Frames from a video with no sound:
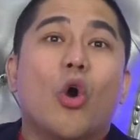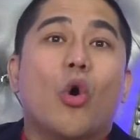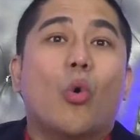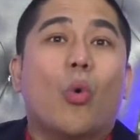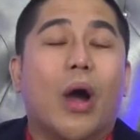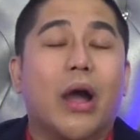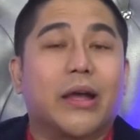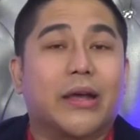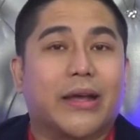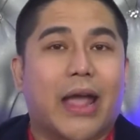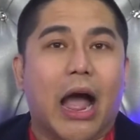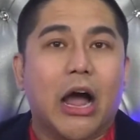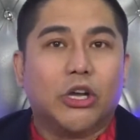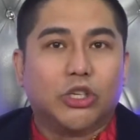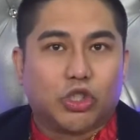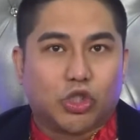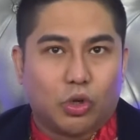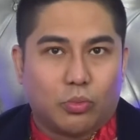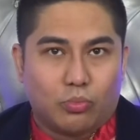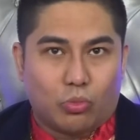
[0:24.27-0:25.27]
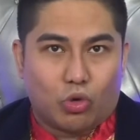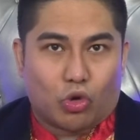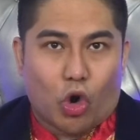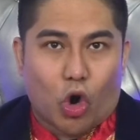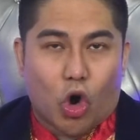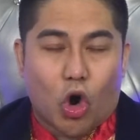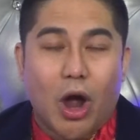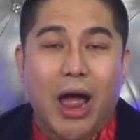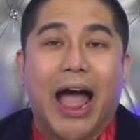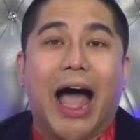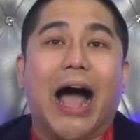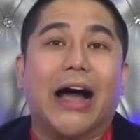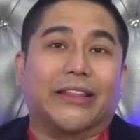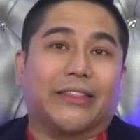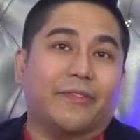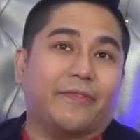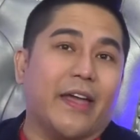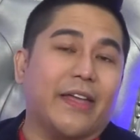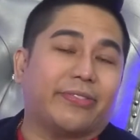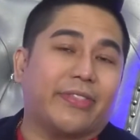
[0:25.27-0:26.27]
Huwag kang sumuko.
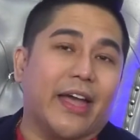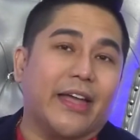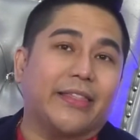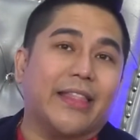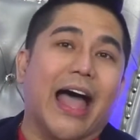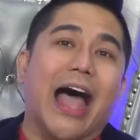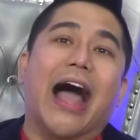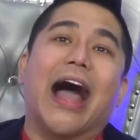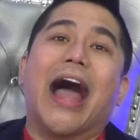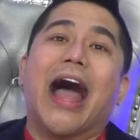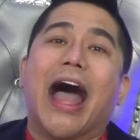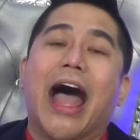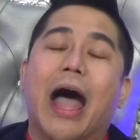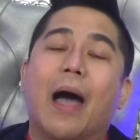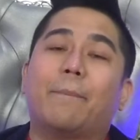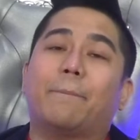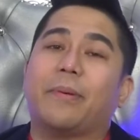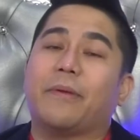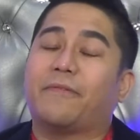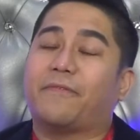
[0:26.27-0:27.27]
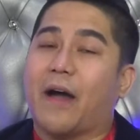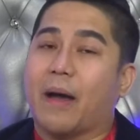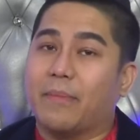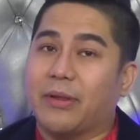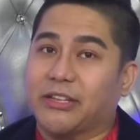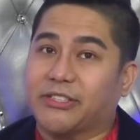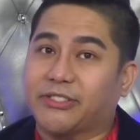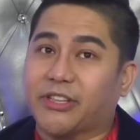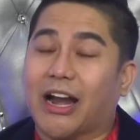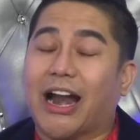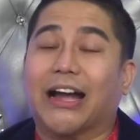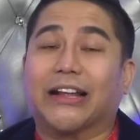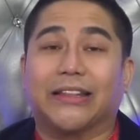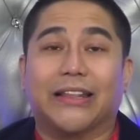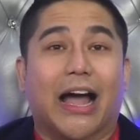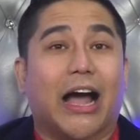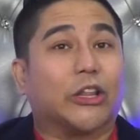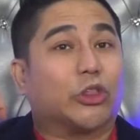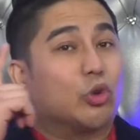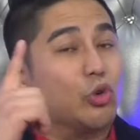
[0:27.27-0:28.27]
Activated ang Happy Family Star at
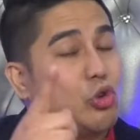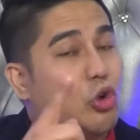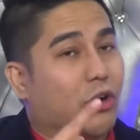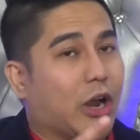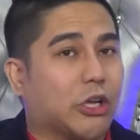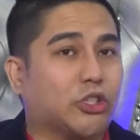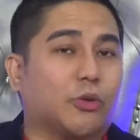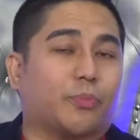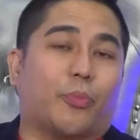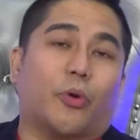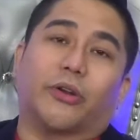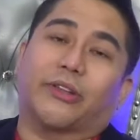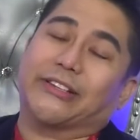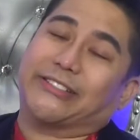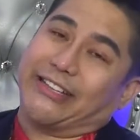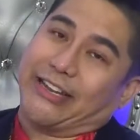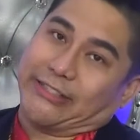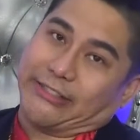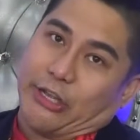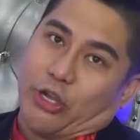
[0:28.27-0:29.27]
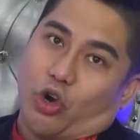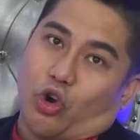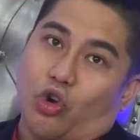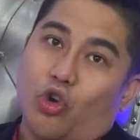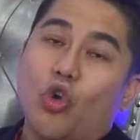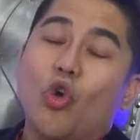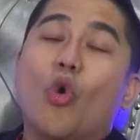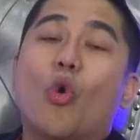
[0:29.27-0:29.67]
nakatulong na suporta sila sa iyo.